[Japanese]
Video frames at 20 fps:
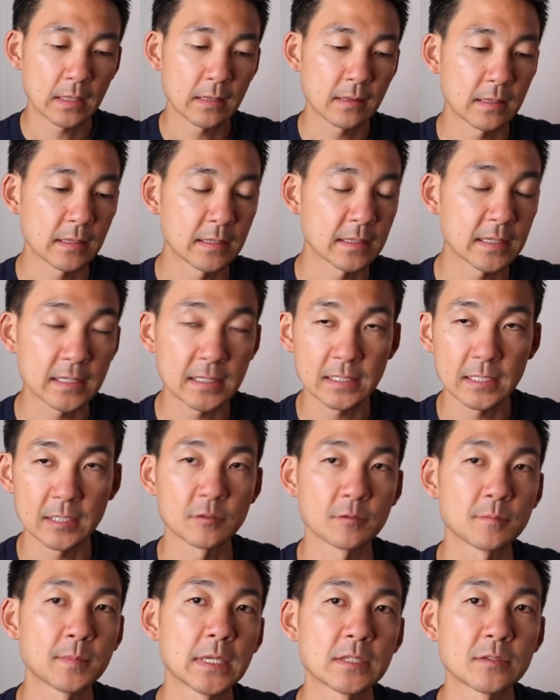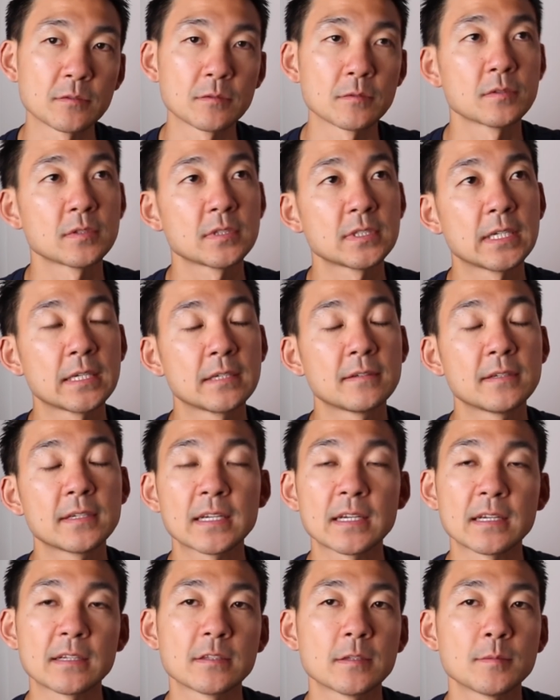何かしらのそのチェック
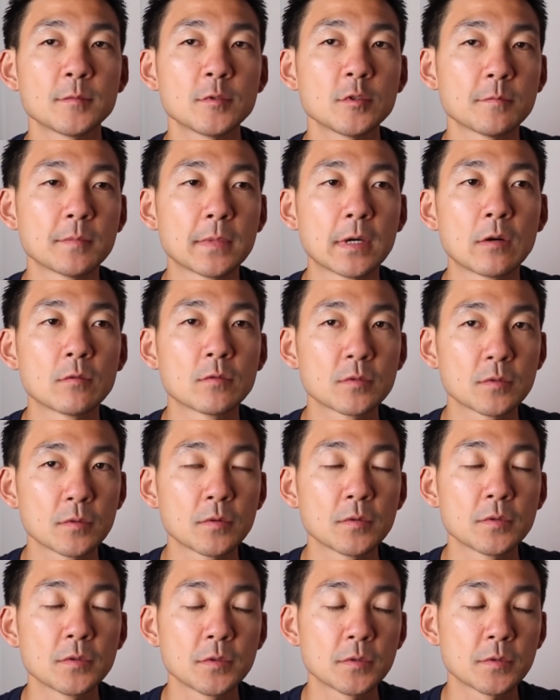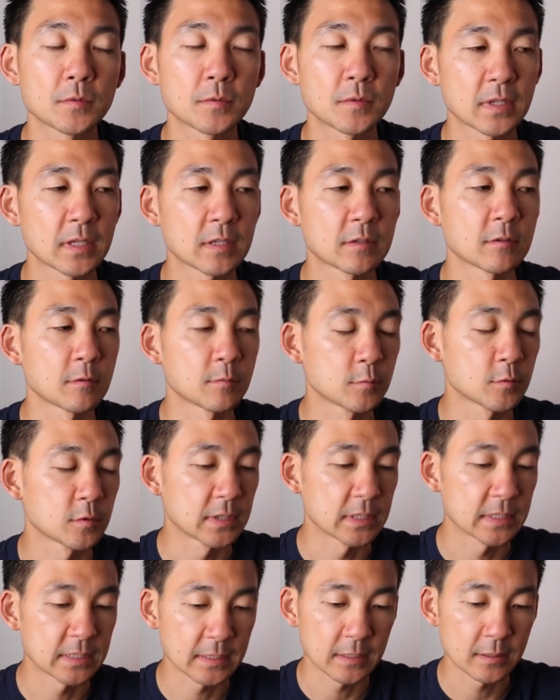機関っていうものを置くというところだと思うん
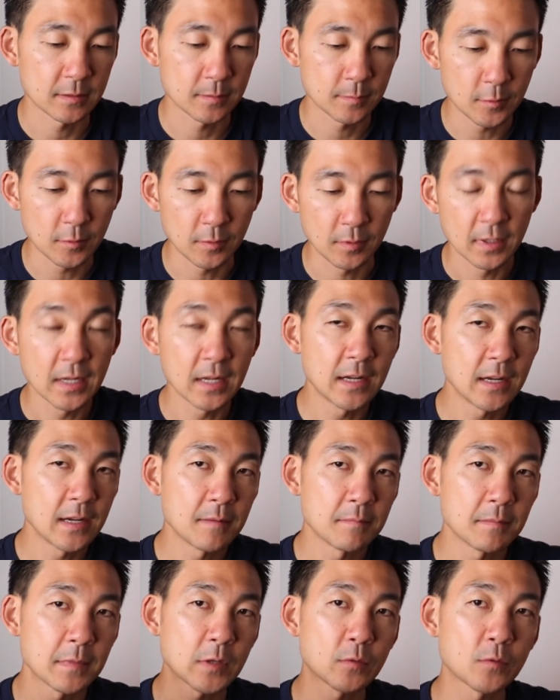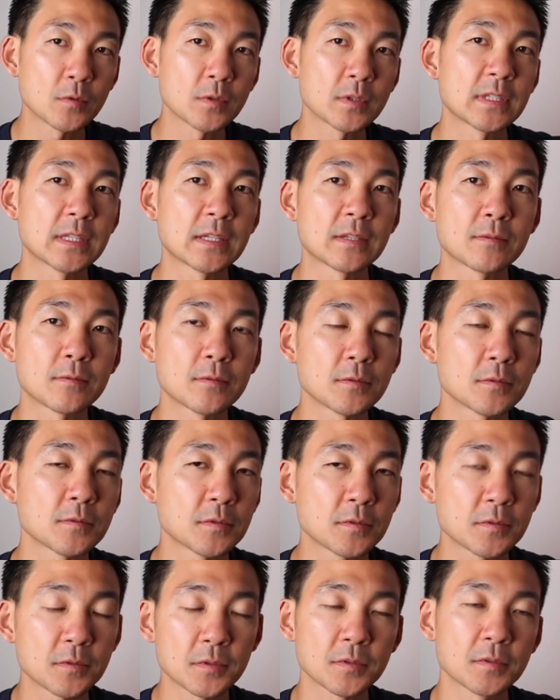ですけれども、こういったところを
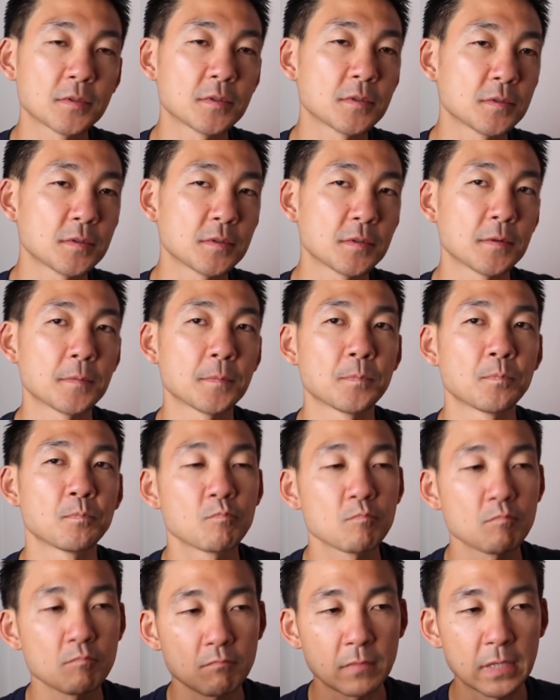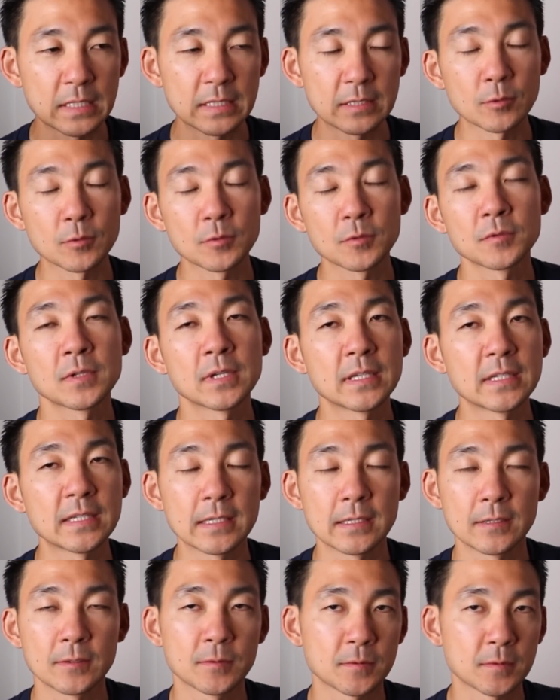どんどん整えて
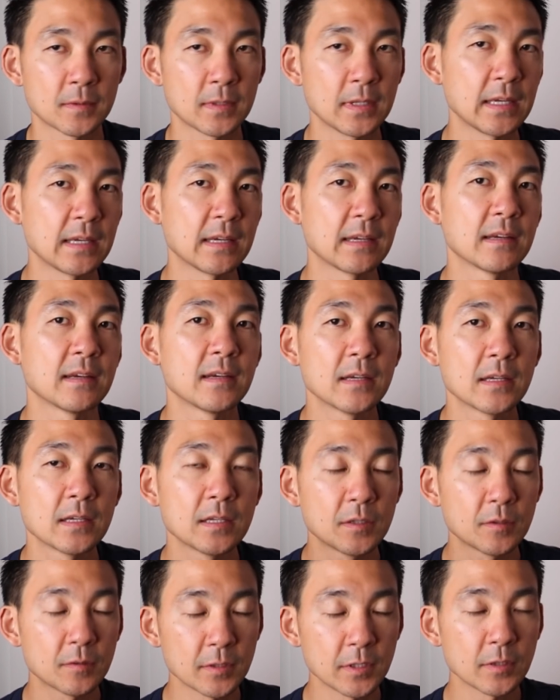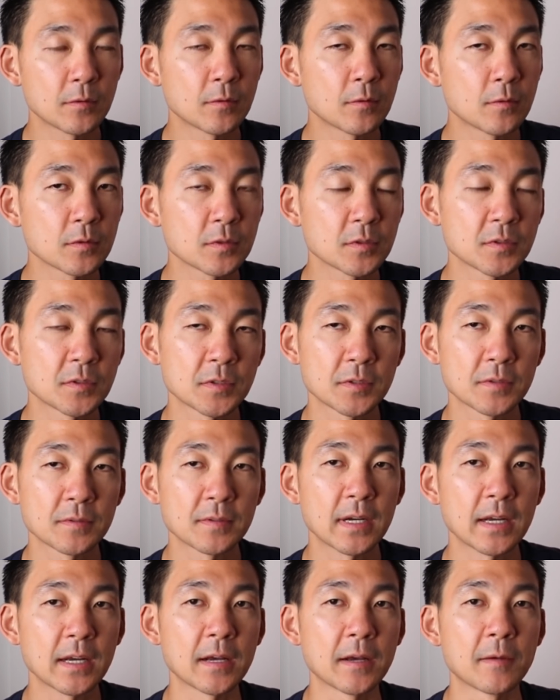いくことで、より多くの人
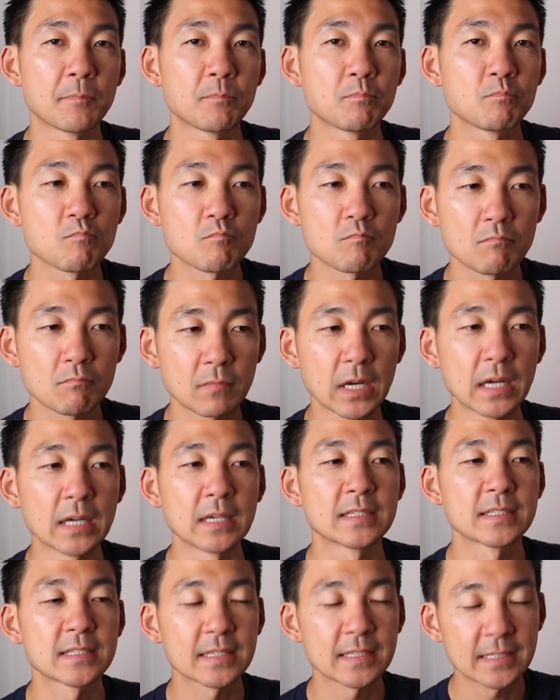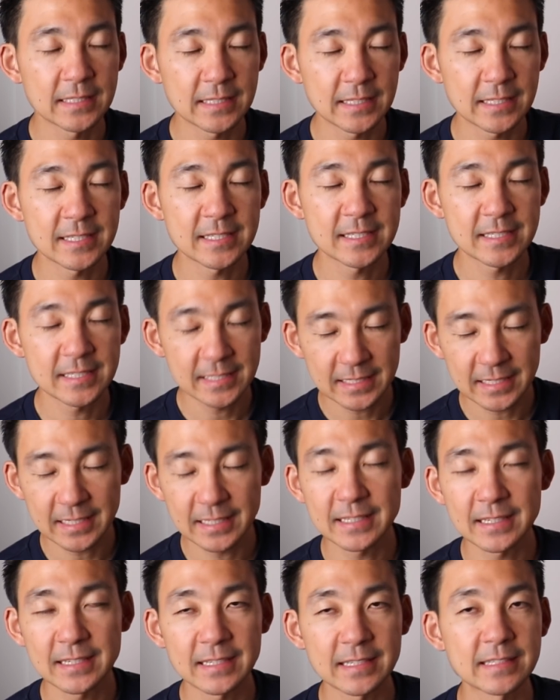が仕
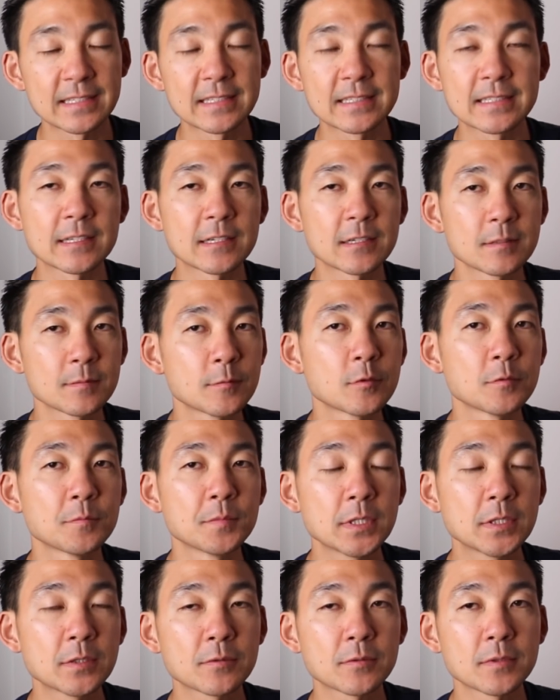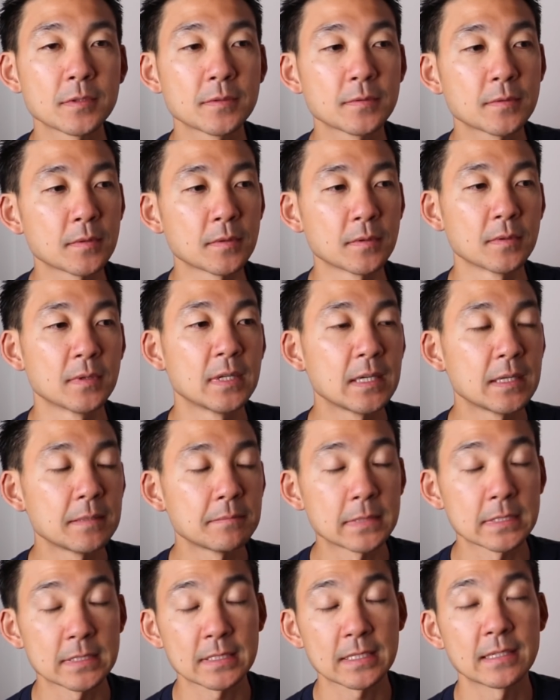方ないんですけれども、ビットコインを
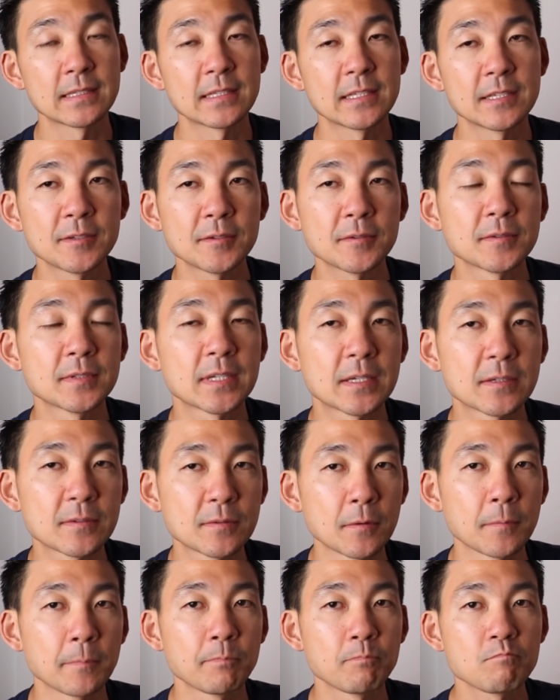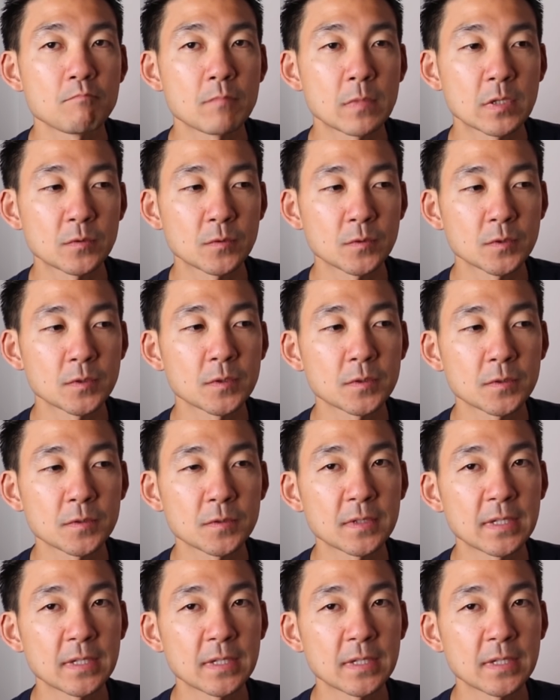使っていくようになると。そうすること